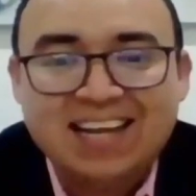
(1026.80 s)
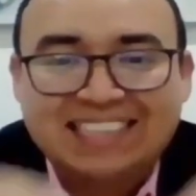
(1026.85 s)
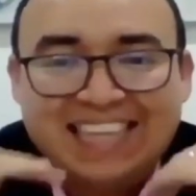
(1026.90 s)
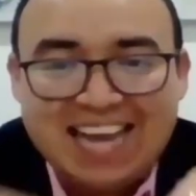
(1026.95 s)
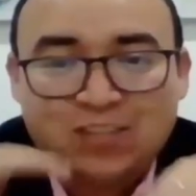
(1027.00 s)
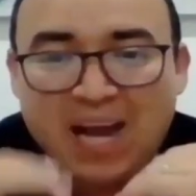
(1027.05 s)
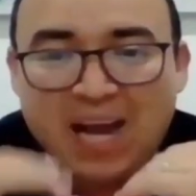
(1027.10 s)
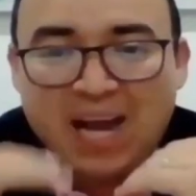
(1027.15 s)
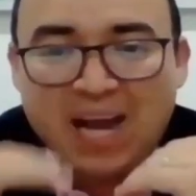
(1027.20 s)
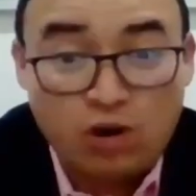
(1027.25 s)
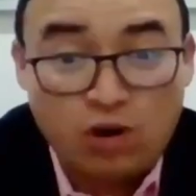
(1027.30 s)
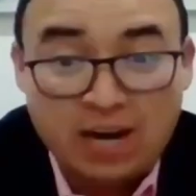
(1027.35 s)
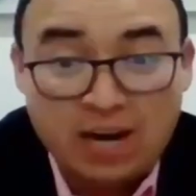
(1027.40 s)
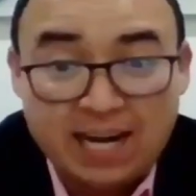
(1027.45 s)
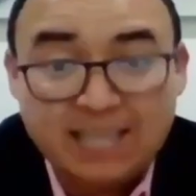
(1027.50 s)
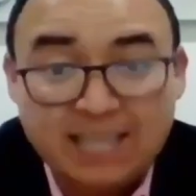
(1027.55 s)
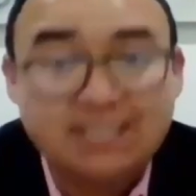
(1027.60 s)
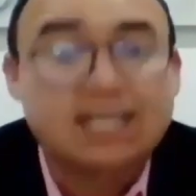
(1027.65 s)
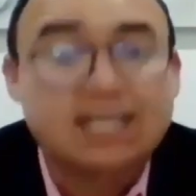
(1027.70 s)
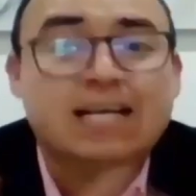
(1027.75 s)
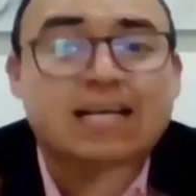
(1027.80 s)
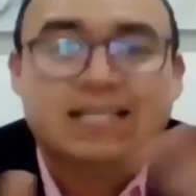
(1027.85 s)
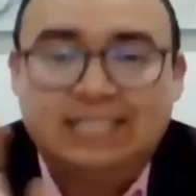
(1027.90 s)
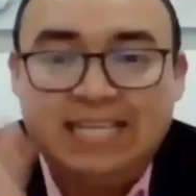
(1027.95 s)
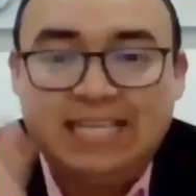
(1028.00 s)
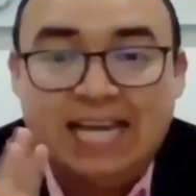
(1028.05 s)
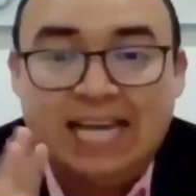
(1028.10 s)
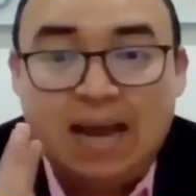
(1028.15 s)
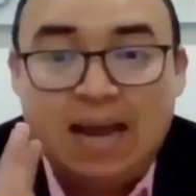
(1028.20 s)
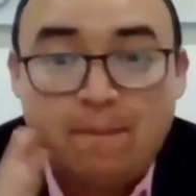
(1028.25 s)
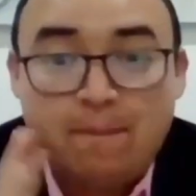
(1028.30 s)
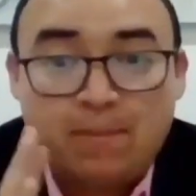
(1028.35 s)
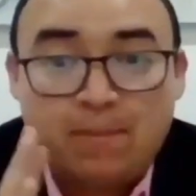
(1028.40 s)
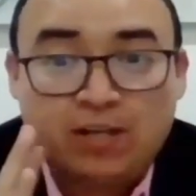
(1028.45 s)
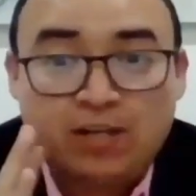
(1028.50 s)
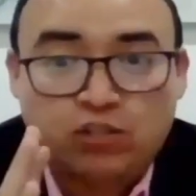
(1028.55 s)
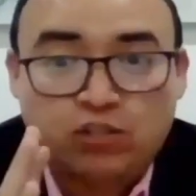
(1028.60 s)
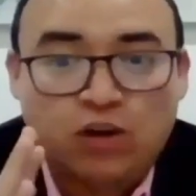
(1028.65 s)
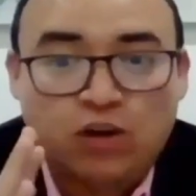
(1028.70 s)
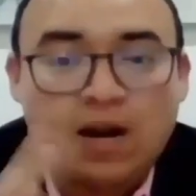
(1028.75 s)
tendrías una ganancia
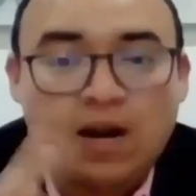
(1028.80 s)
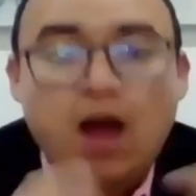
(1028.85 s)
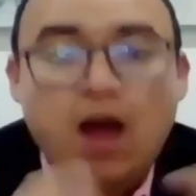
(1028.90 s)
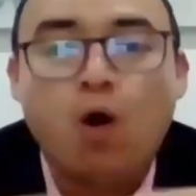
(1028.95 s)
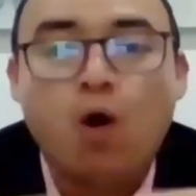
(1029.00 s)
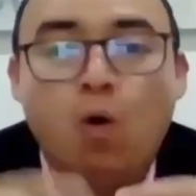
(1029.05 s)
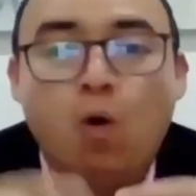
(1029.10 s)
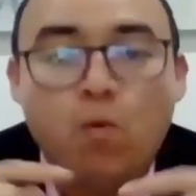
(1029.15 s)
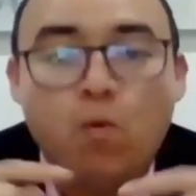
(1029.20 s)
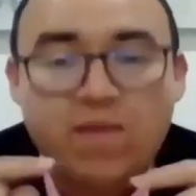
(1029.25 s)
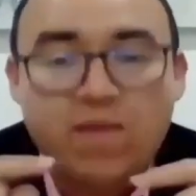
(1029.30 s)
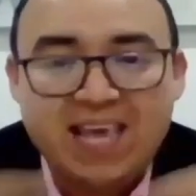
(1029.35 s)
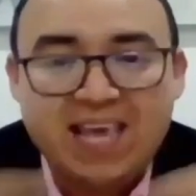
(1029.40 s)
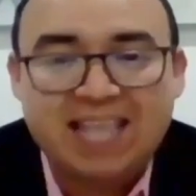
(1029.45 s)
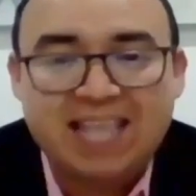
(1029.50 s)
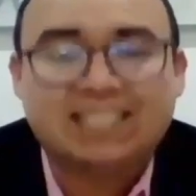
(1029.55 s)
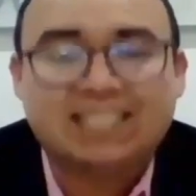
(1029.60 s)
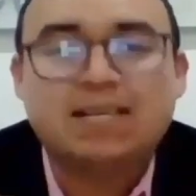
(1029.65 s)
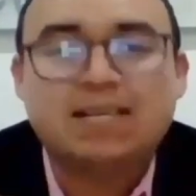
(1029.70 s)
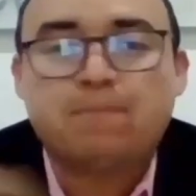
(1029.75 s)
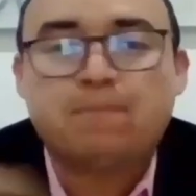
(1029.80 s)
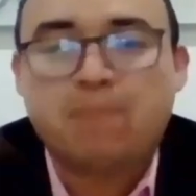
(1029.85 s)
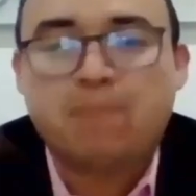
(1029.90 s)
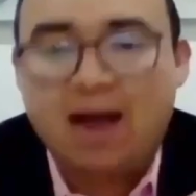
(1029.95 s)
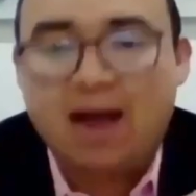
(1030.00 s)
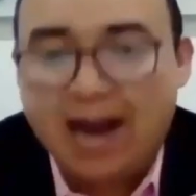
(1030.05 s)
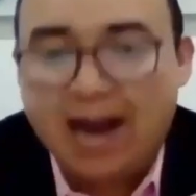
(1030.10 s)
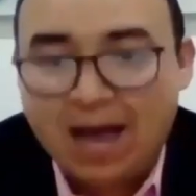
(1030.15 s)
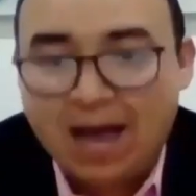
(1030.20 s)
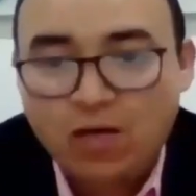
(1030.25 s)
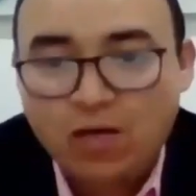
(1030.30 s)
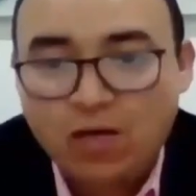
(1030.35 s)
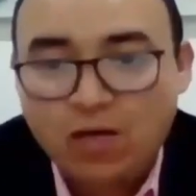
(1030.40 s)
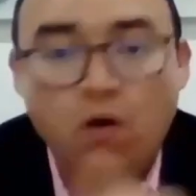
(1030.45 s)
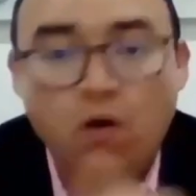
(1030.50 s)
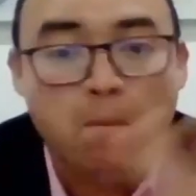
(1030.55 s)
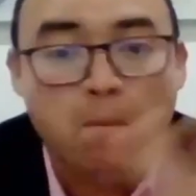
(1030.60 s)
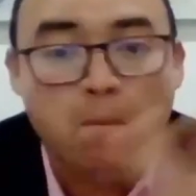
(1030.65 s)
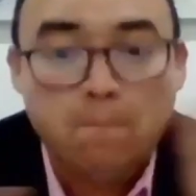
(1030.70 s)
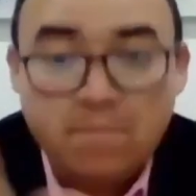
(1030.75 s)
aproximada de 160
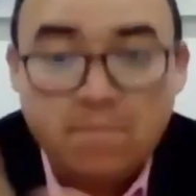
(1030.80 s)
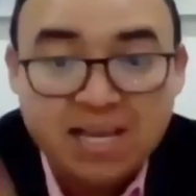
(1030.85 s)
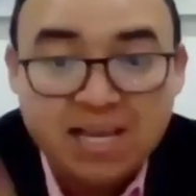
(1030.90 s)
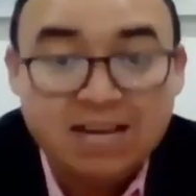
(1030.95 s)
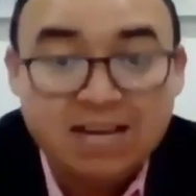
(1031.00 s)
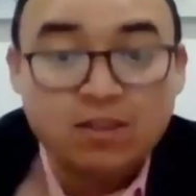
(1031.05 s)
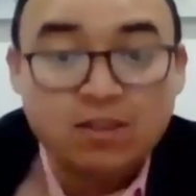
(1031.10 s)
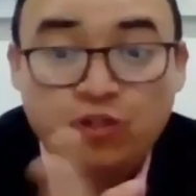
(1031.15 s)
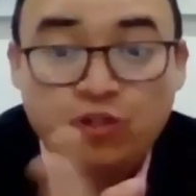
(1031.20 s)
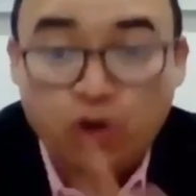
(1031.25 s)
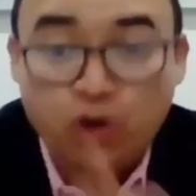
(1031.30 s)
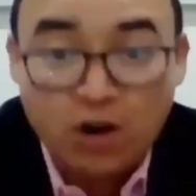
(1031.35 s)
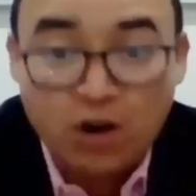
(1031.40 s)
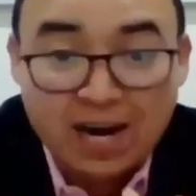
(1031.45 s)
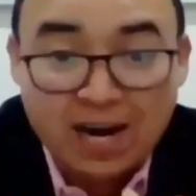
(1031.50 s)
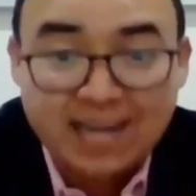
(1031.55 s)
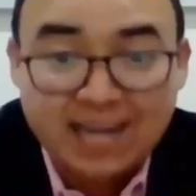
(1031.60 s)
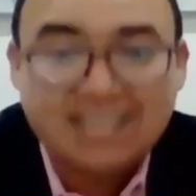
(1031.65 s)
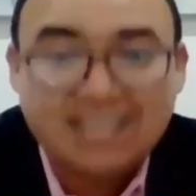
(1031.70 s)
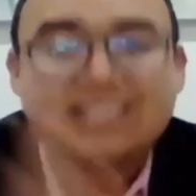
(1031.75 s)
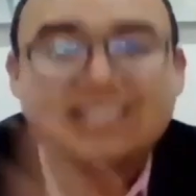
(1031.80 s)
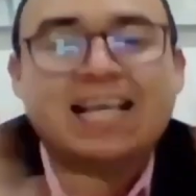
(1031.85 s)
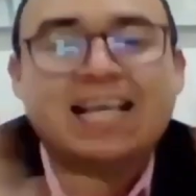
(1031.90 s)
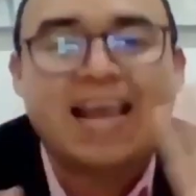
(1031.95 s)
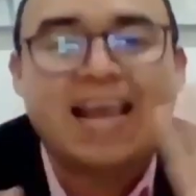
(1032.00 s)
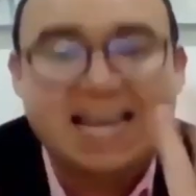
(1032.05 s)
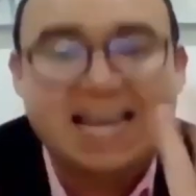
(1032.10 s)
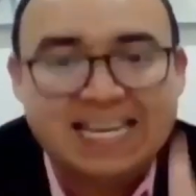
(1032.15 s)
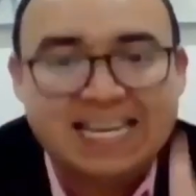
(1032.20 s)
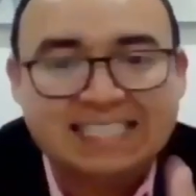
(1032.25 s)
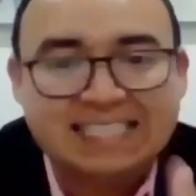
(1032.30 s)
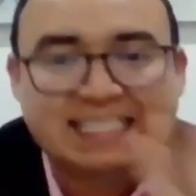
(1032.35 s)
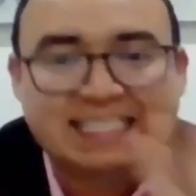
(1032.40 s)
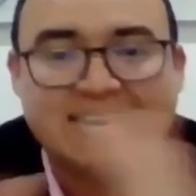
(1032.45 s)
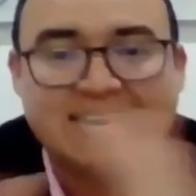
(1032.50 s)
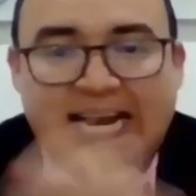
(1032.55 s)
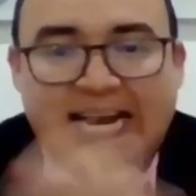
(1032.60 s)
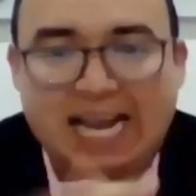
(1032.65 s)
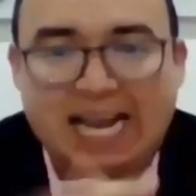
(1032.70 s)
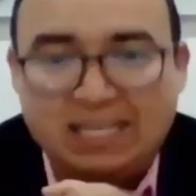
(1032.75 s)
dólares si la persona hubiese pagado
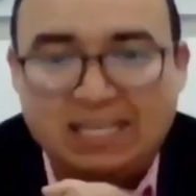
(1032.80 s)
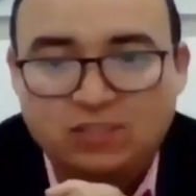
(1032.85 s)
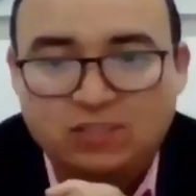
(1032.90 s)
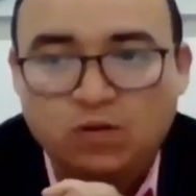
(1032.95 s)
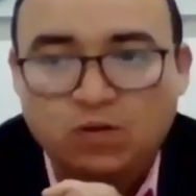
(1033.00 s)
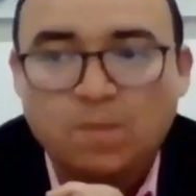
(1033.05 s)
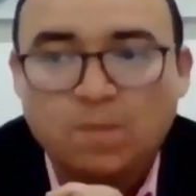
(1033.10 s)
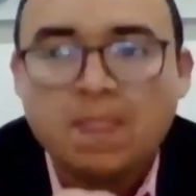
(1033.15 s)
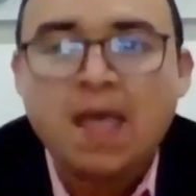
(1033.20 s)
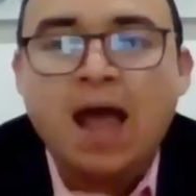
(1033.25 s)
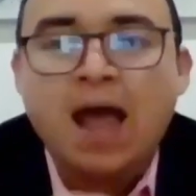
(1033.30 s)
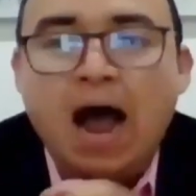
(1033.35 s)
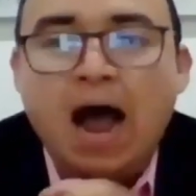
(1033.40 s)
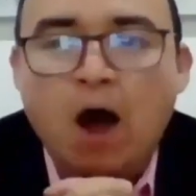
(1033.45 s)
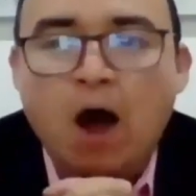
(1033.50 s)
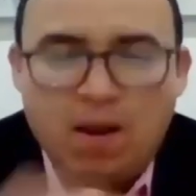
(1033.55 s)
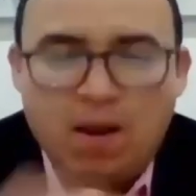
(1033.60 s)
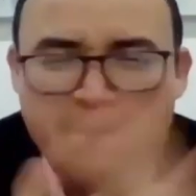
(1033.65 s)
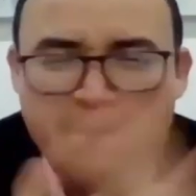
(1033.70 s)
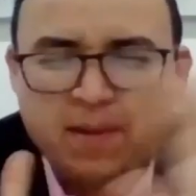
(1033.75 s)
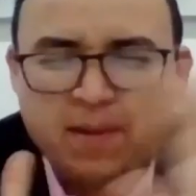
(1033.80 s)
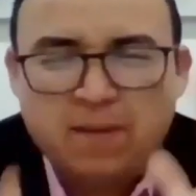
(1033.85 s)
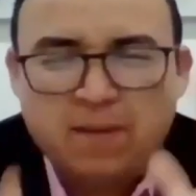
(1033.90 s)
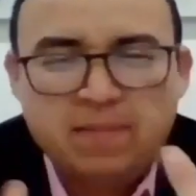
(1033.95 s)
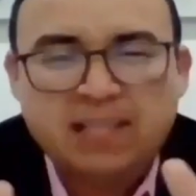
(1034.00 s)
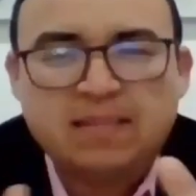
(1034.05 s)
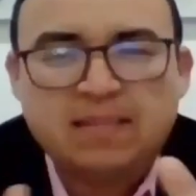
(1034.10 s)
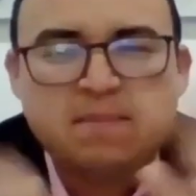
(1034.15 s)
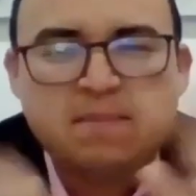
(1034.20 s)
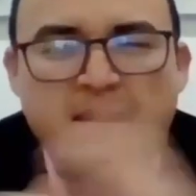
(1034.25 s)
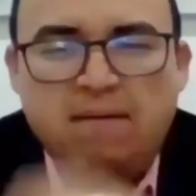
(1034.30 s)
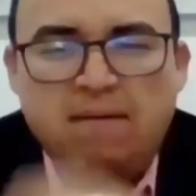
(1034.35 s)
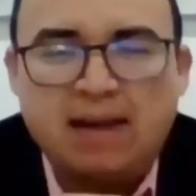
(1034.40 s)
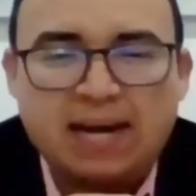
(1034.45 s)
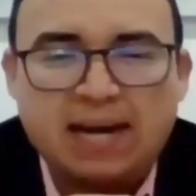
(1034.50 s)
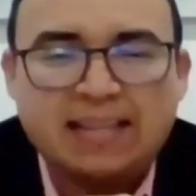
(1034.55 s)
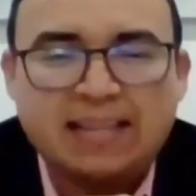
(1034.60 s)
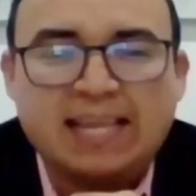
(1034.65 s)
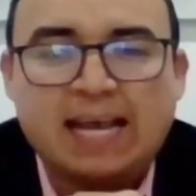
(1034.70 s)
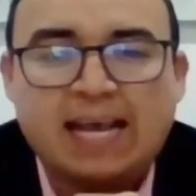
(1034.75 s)
mil dólares en este caso.
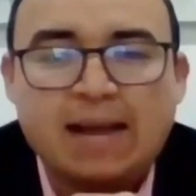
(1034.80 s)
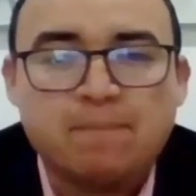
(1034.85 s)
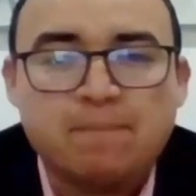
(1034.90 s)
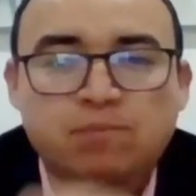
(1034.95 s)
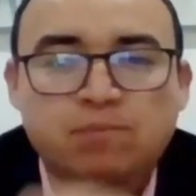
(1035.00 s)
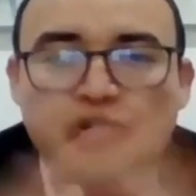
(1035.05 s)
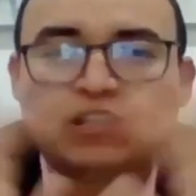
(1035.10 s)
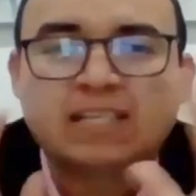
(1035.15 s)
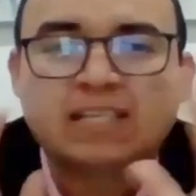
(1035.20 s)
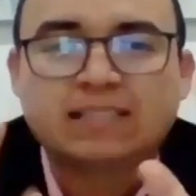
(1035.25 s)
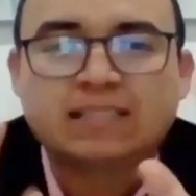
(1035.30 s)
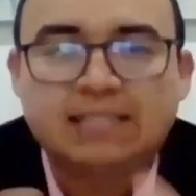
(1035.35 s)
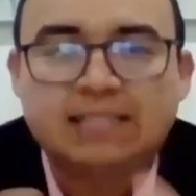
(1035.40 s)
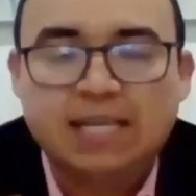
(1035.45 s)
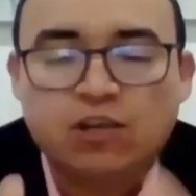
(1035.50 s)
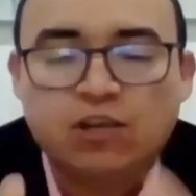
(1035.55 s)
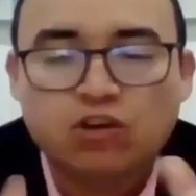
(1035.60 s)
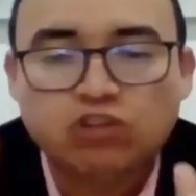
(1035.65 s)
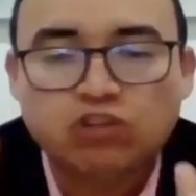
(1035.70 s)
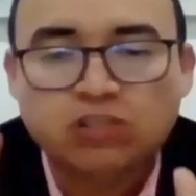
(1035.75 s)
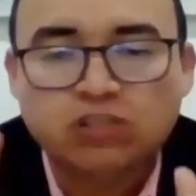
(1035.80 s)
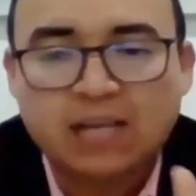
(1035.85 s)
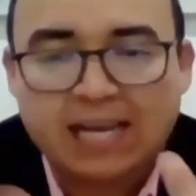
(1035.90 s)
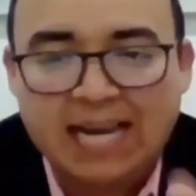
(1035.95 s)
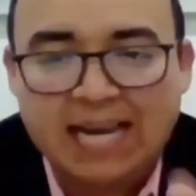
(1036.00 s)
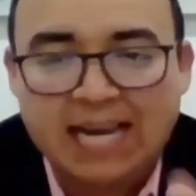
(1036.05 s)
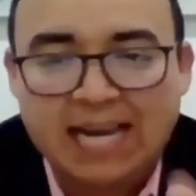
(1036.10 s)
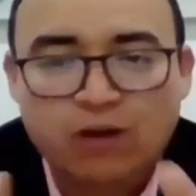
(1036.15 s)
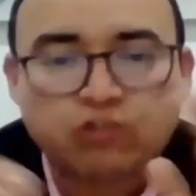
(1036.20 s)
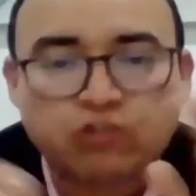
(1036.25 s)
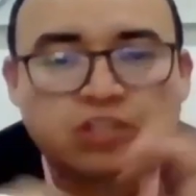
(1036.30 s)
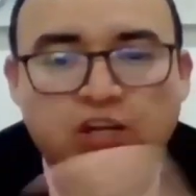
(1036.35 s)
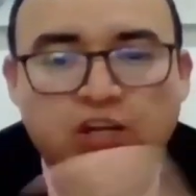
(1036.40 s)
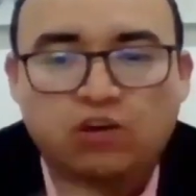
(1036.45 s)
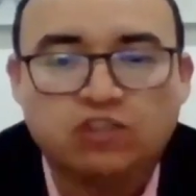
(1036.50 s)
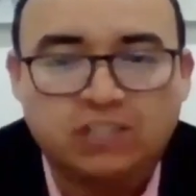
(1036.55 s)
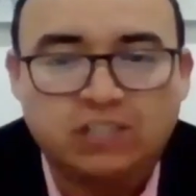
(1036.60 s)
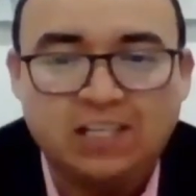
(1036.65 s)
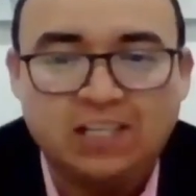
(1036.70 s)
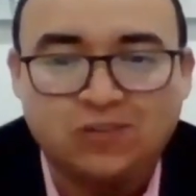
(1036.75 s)
Ahora, permíteme hablar de ejemplos sencillos,
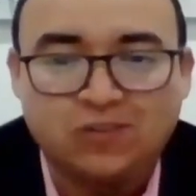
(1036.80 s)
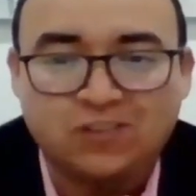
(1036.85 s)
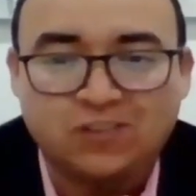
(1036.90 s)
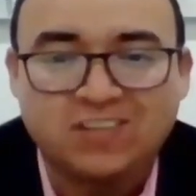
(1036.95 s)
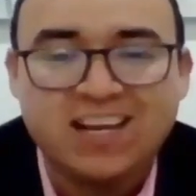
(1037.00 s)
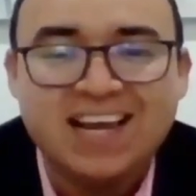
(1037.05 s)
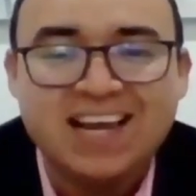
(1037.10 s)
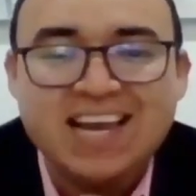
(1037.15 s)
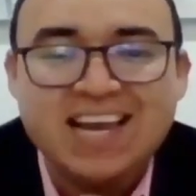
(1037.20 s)
claros y concisos.